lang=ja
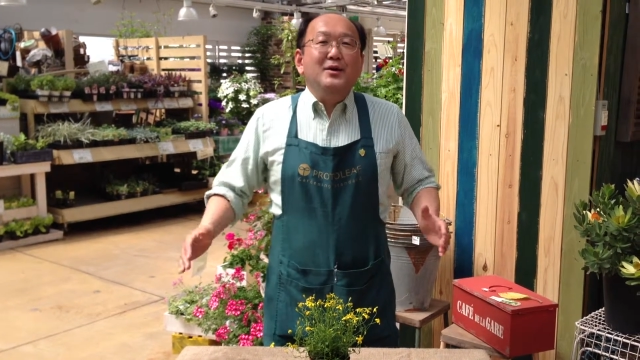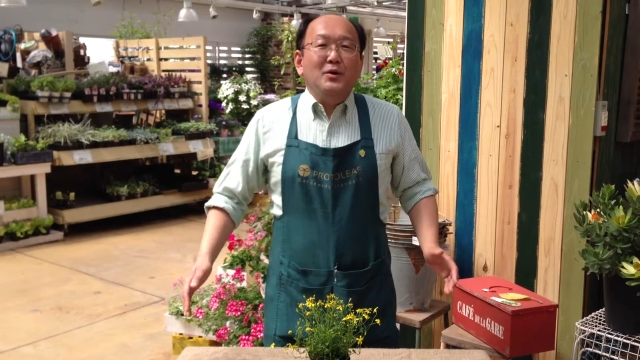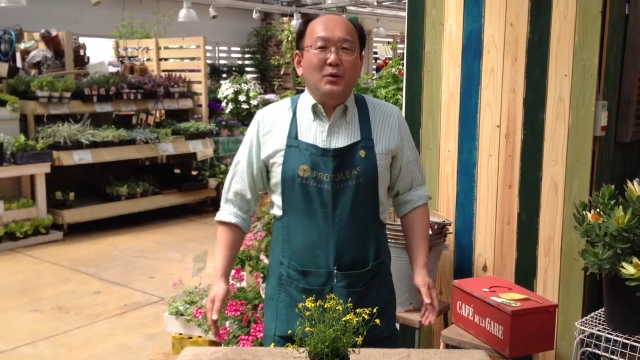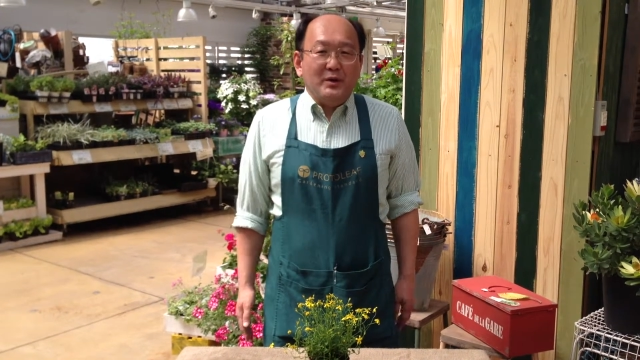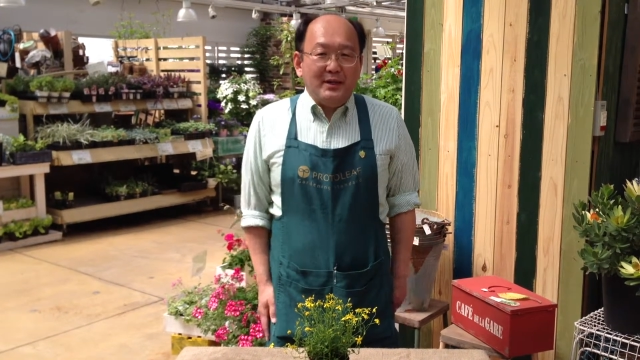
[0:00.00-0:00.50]

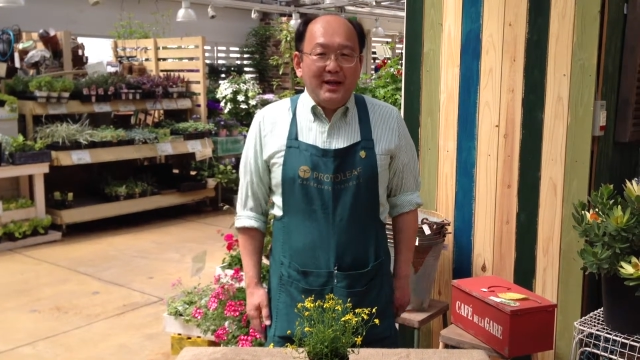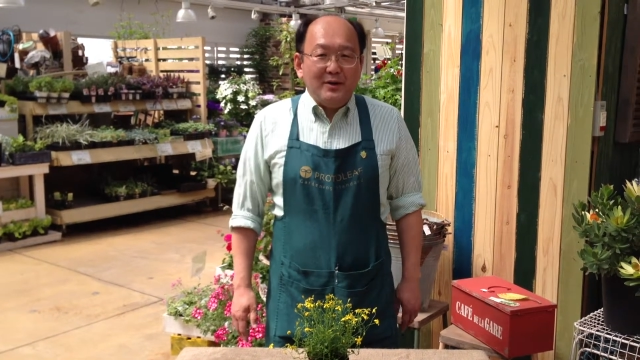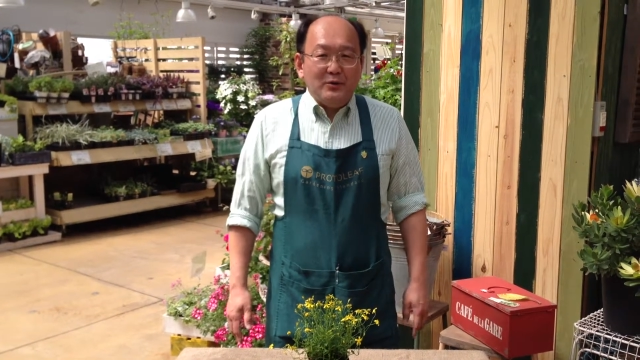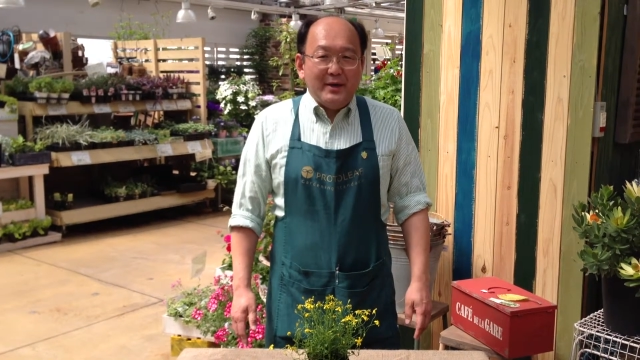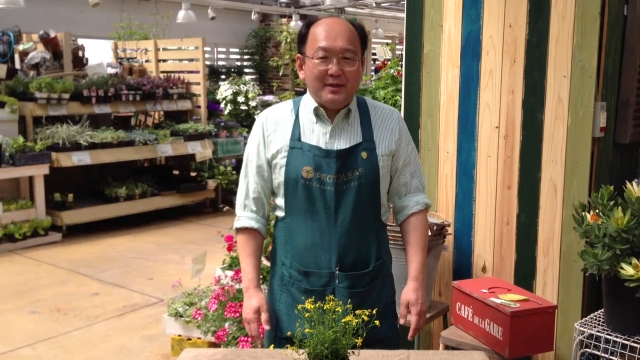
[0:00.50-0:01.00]
大き
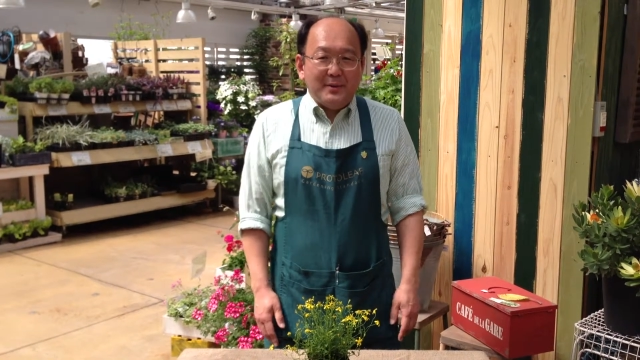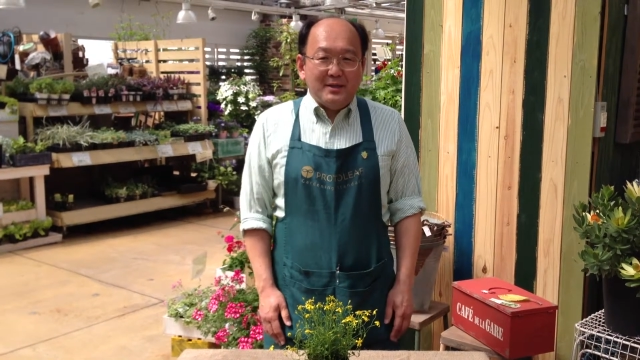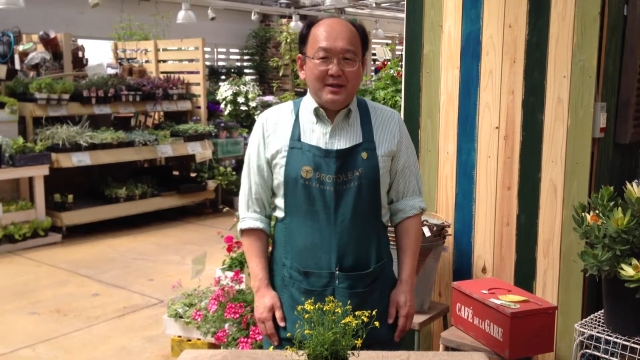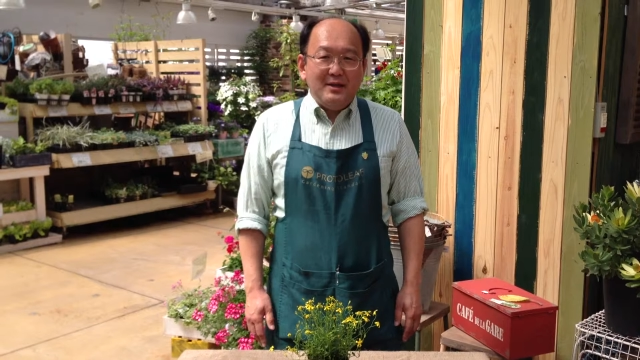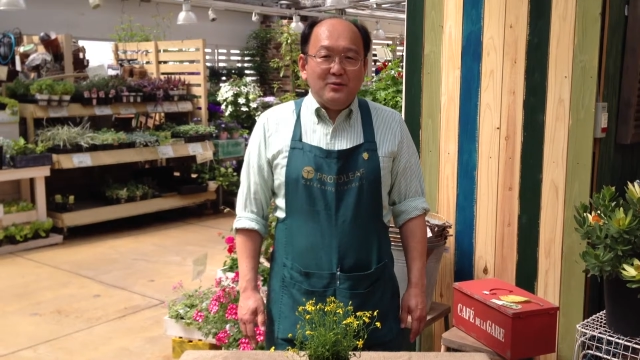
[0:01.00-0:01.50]
な植木
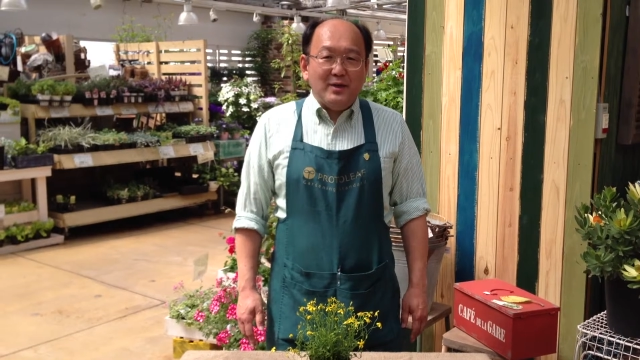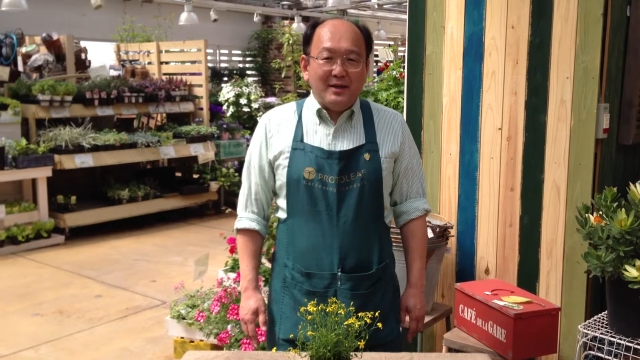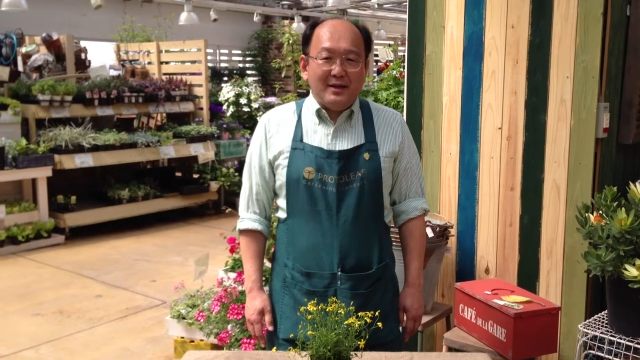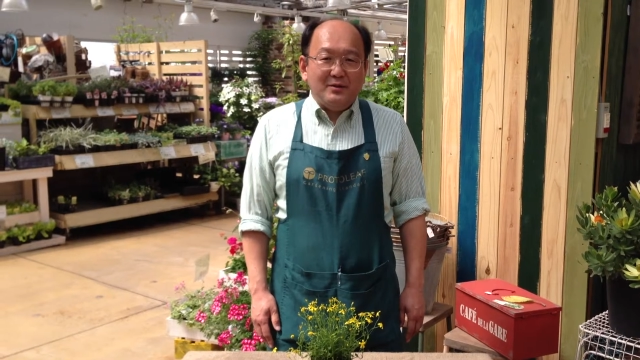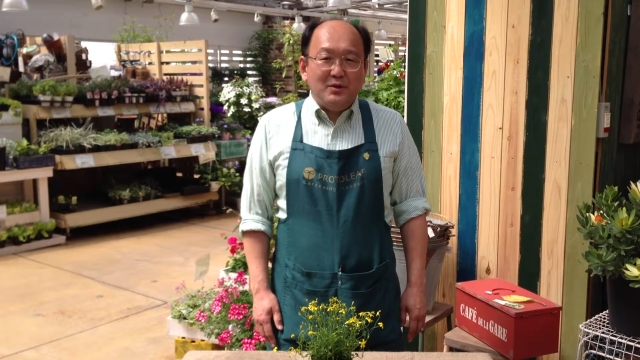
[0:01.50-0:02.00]
鉢に植え
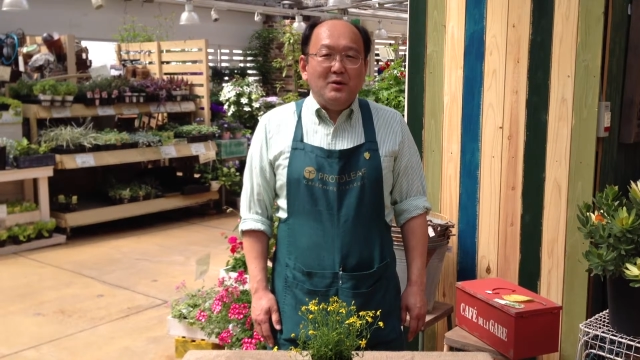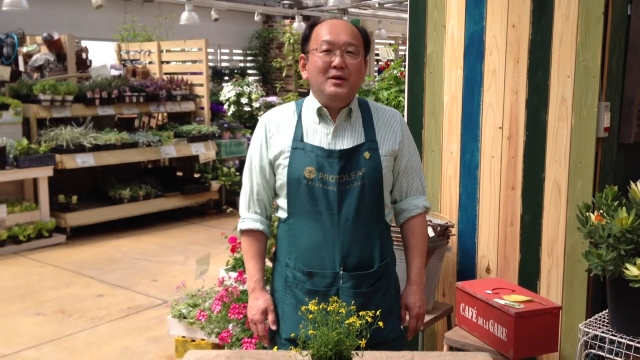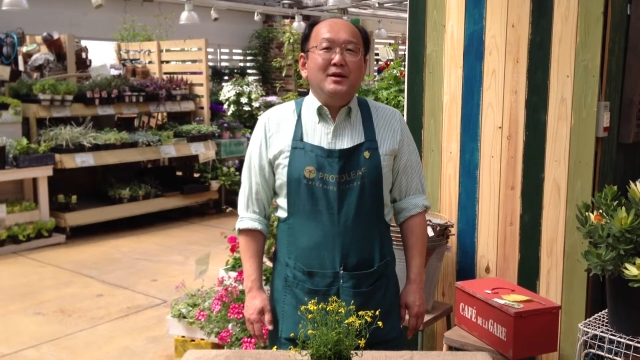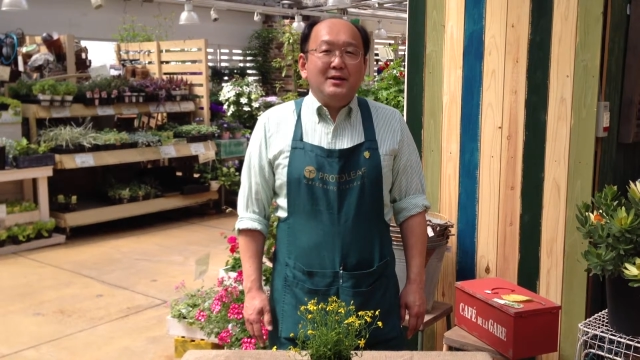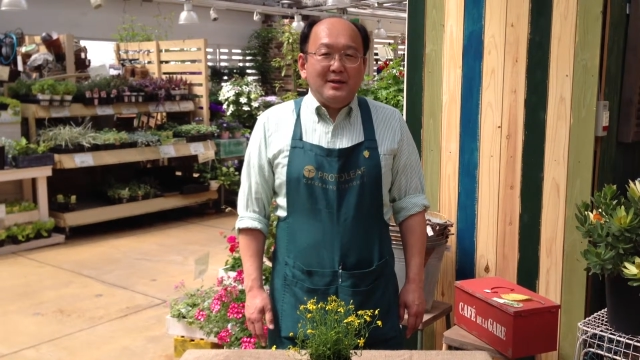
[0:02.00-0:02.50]
てやると
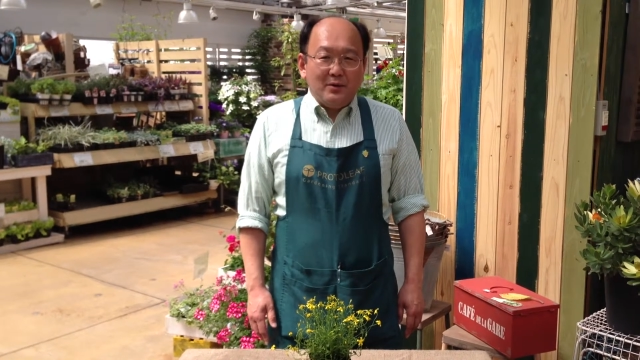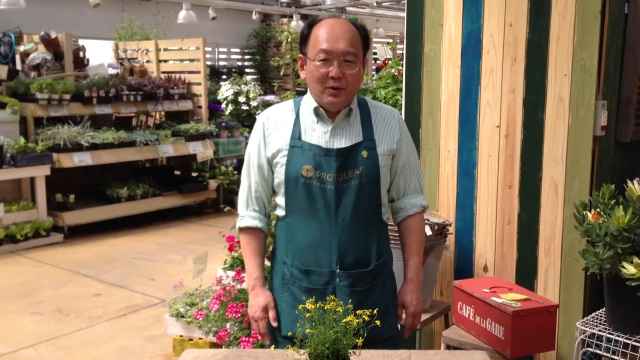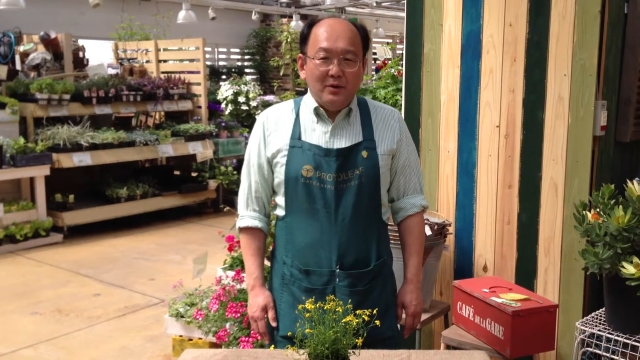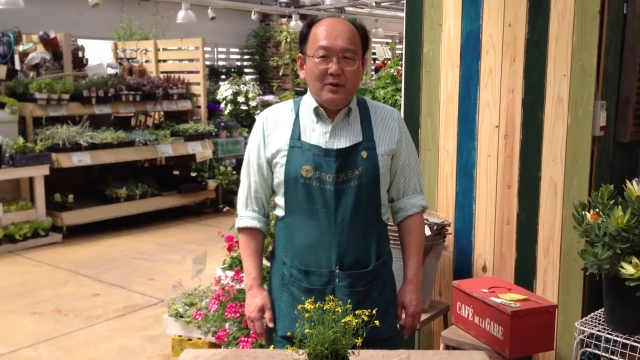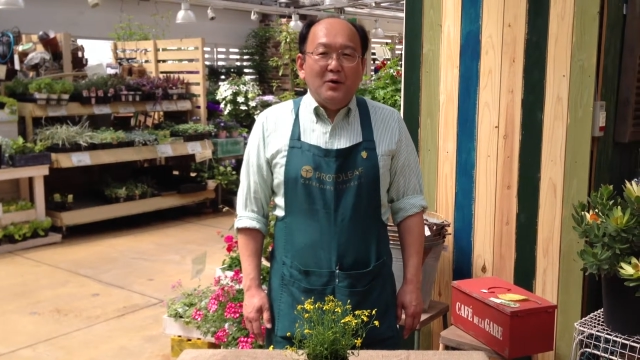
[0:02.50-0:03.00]
いい
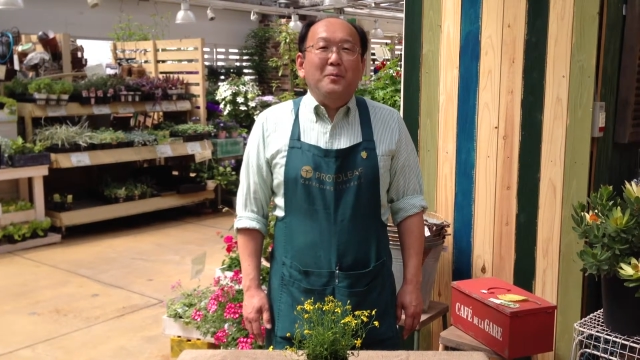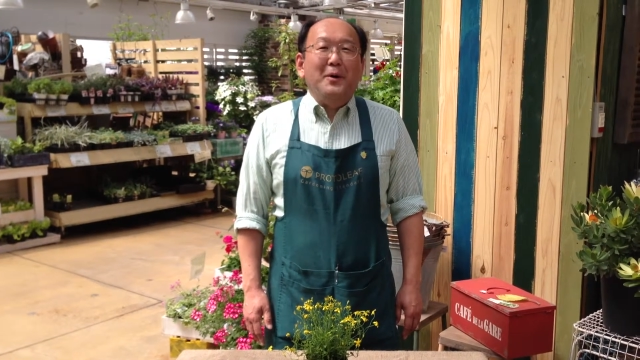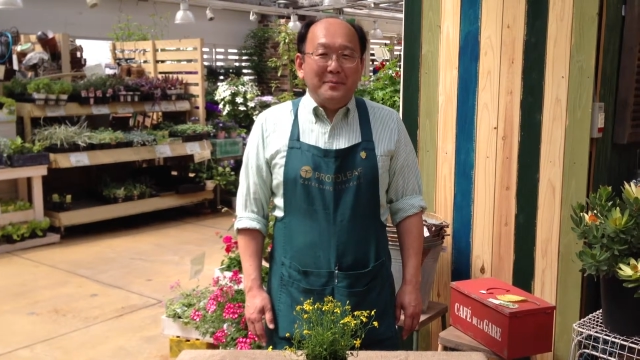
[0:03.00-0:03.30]
と思